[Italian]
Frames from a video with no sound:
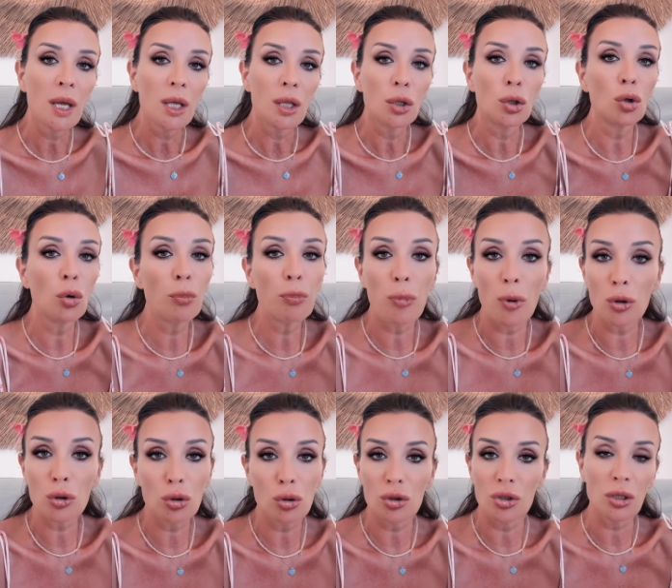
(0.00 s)
non
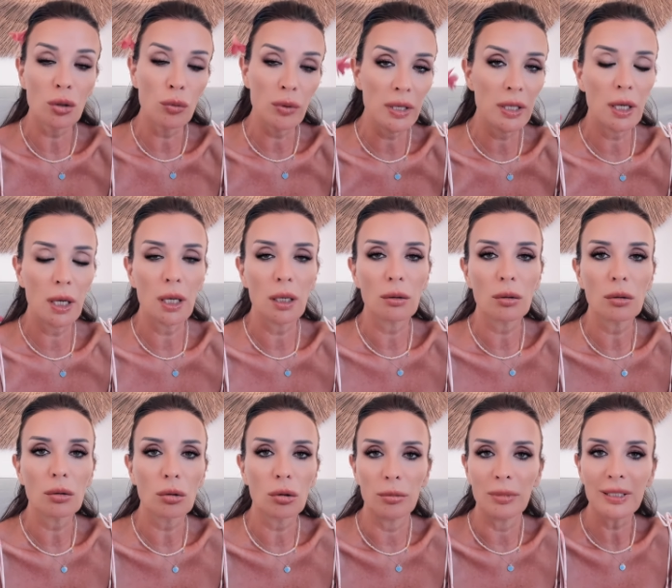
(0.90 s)
posso seguire
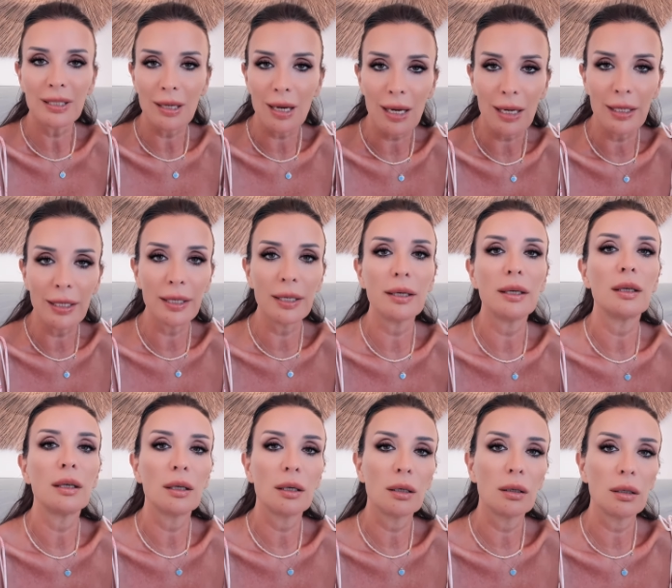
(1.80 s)
come tale
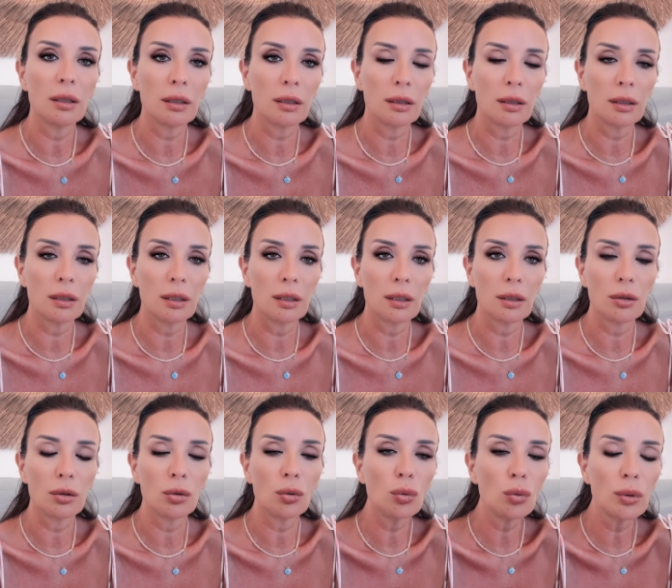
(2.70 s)
eh,
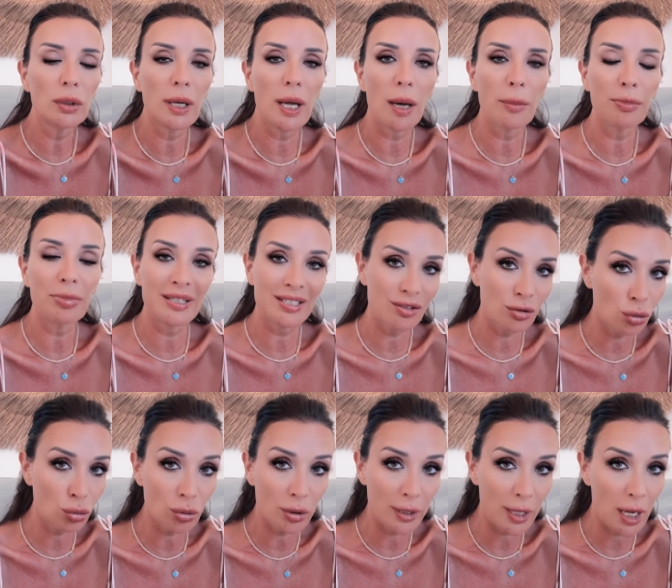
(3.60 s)
una
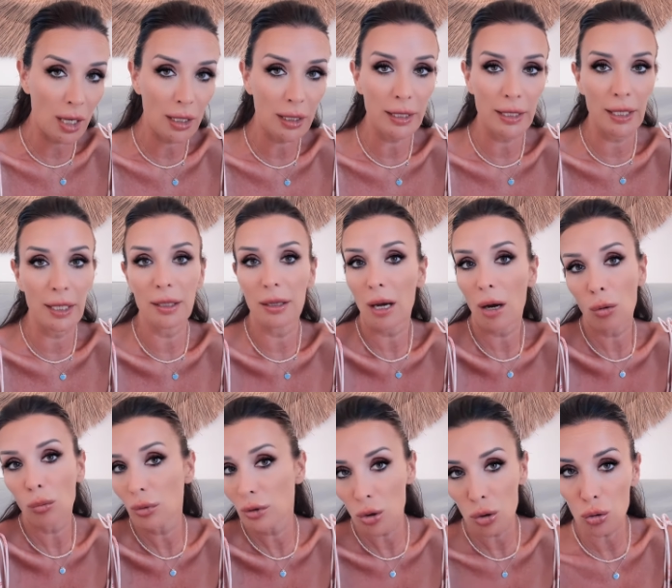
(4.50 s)
persona che ha
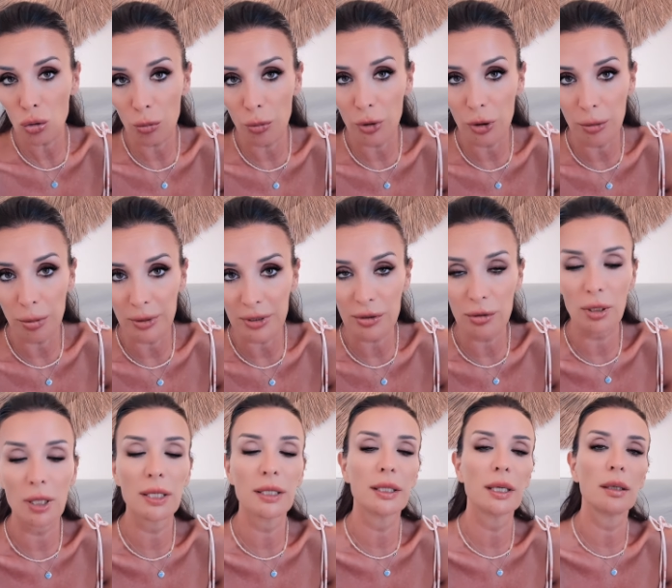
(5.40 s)
un disturbo di
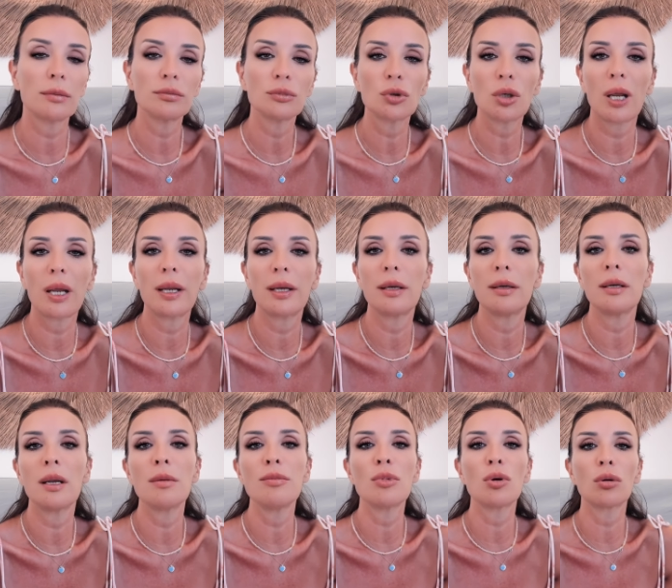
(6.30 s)
personalità cioè
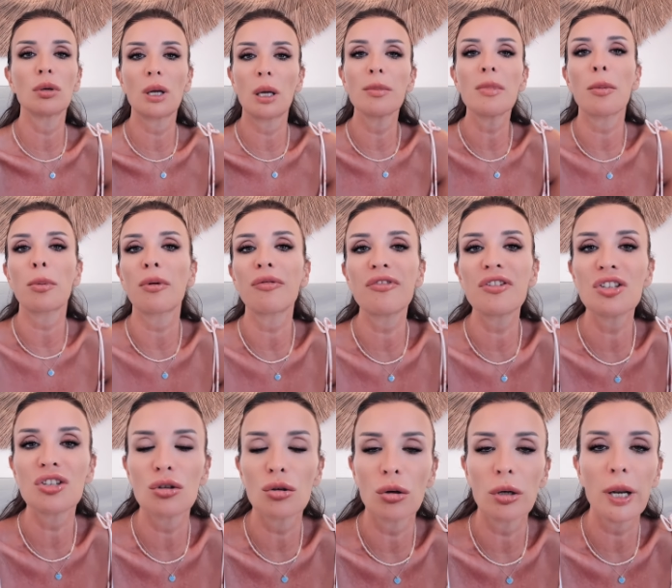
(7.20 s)
nel mio, nella mia
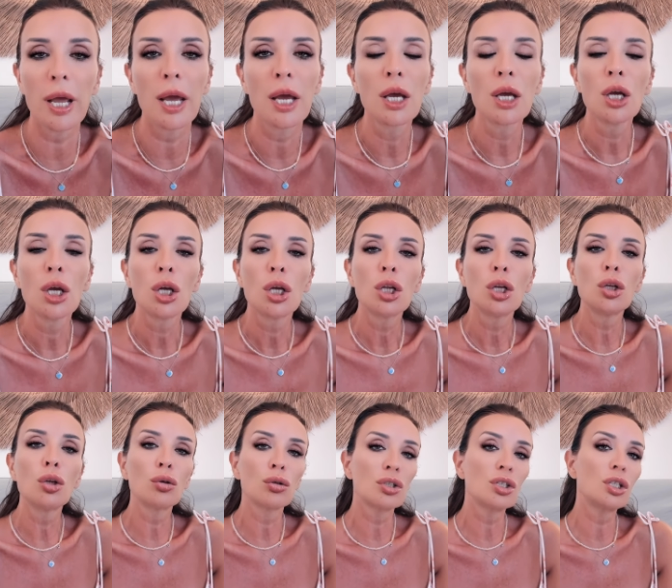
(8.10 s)
professione
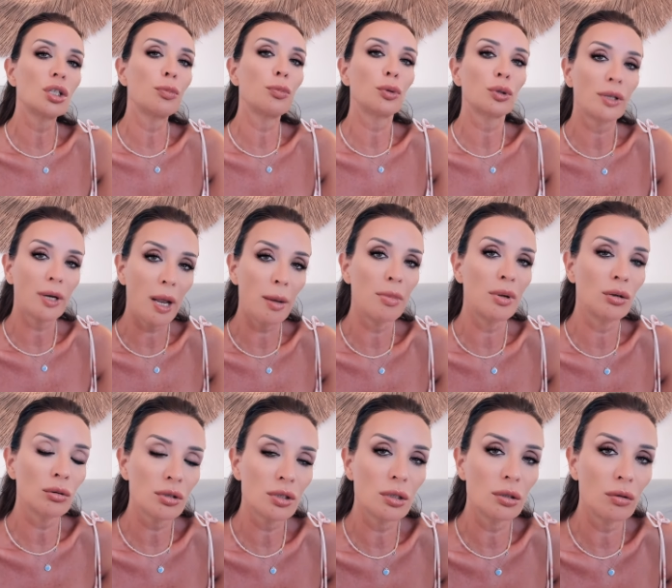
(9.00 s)
non si potrebbe,
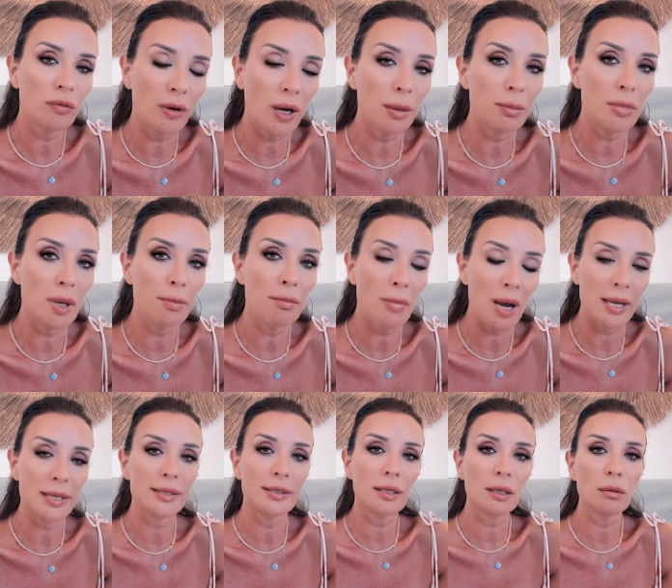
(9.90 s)
non si dovrebbe
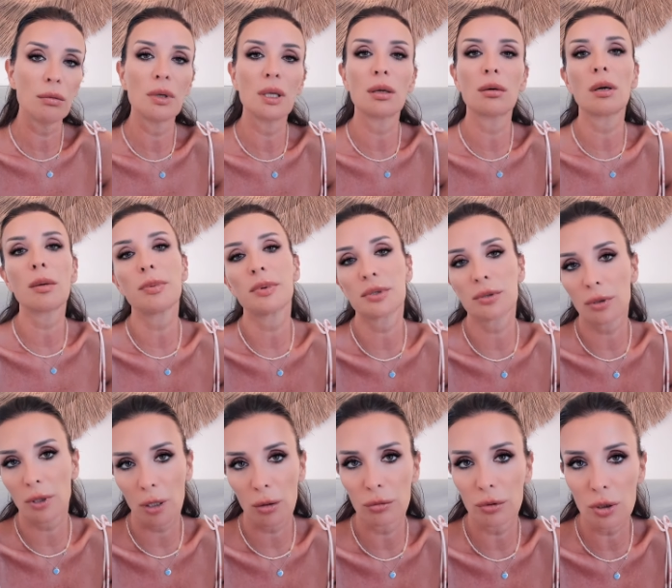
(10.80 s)
mai seguire una
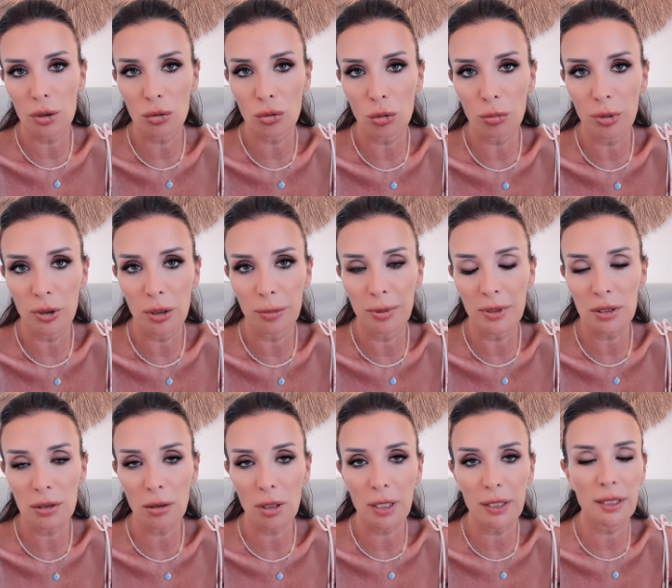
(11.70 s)
persona che ha un disturbo di
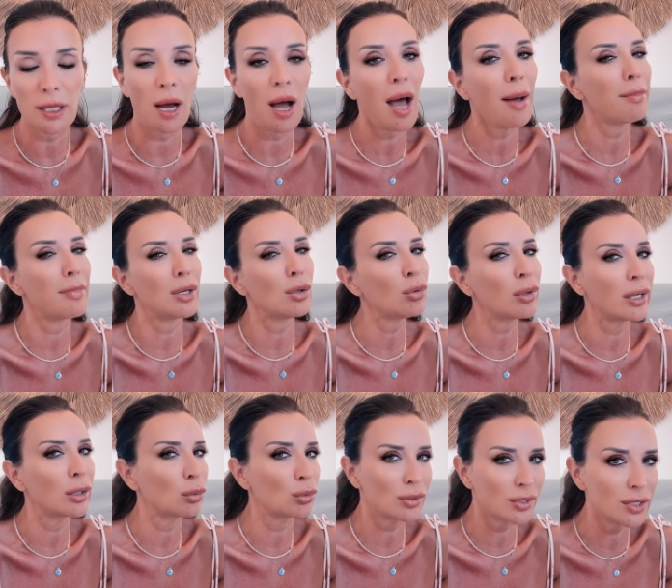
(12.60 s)
personalità a meno
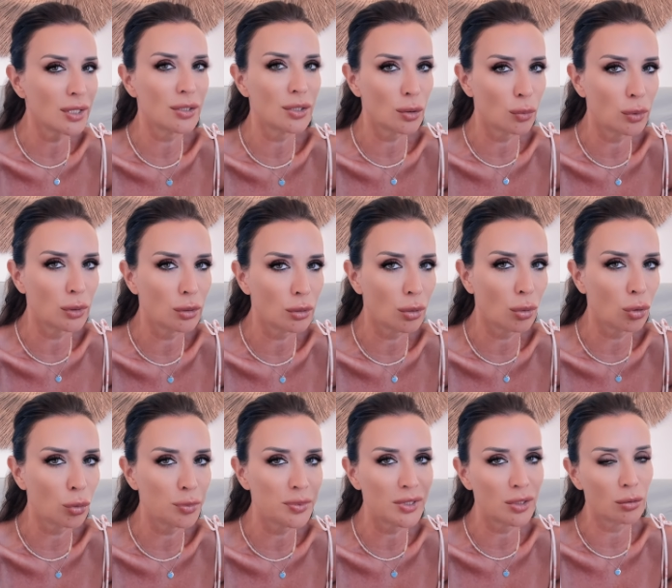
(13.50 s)
che non sia seguito da
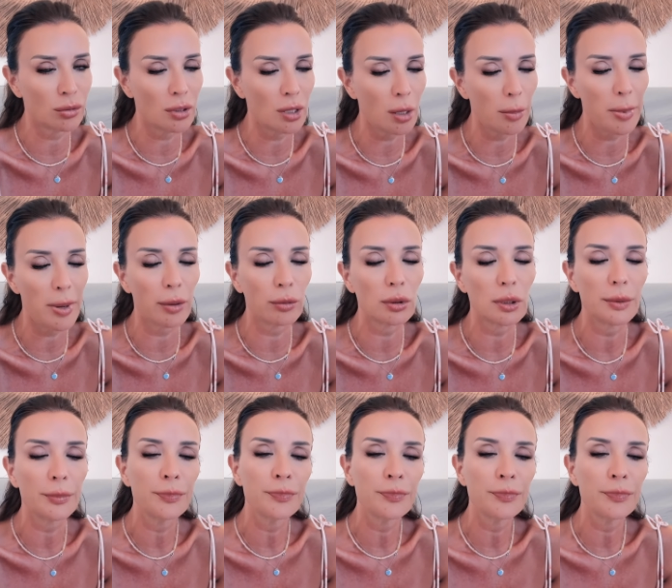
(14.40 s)
uno psicoterapeuta